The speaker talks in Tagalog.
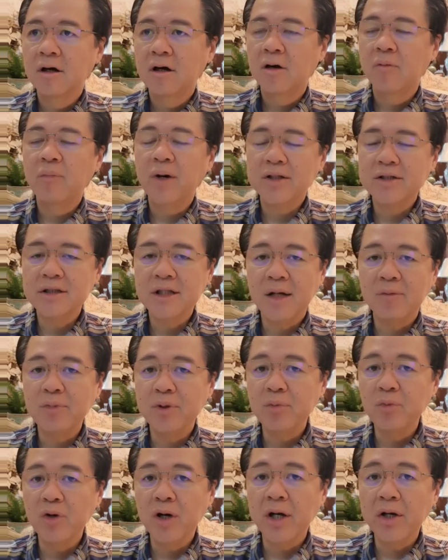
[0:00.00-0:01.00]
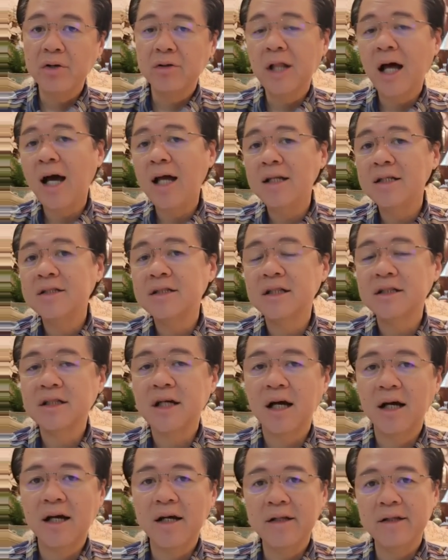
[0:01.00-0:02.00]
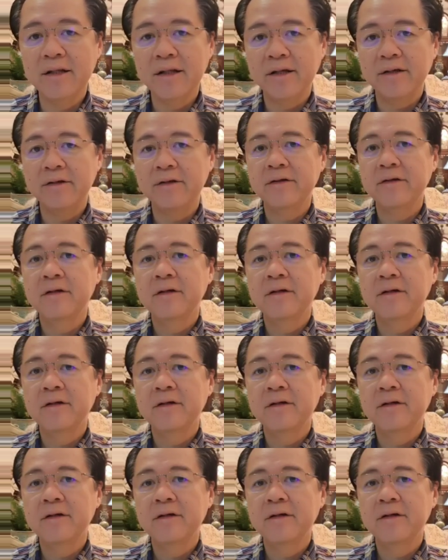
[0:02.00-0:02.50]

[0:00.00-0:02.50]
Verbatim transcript: O, pag sinabi mong ganun, aalis na siya agad eh.